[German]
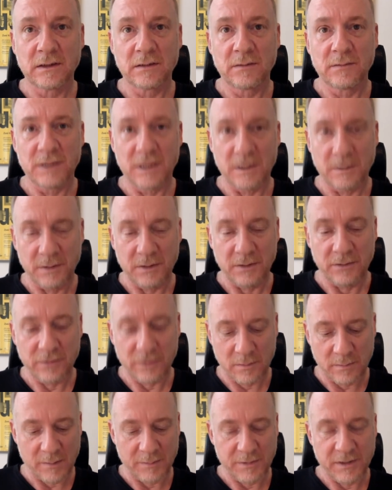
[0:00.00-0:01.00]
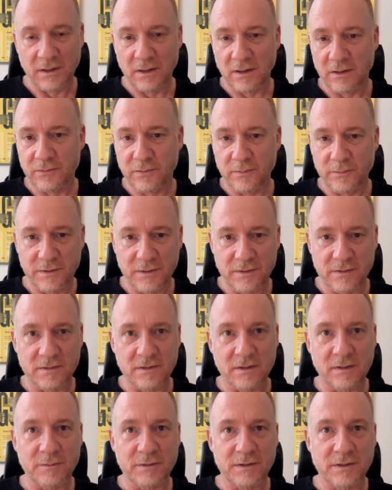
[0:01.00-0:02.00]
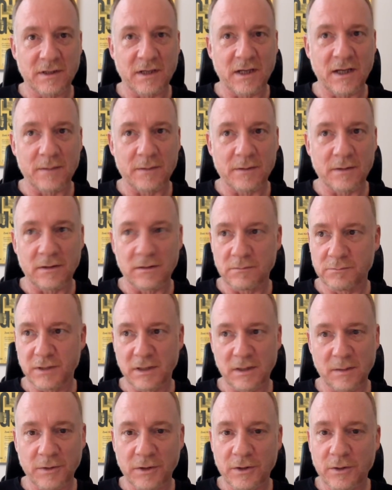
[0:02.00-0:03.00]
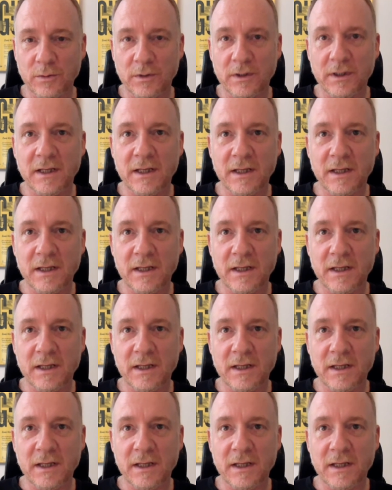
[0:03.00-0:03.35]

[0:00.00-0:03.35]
mit dem ich die Firma 453 zusammen betreibe, bei einem QA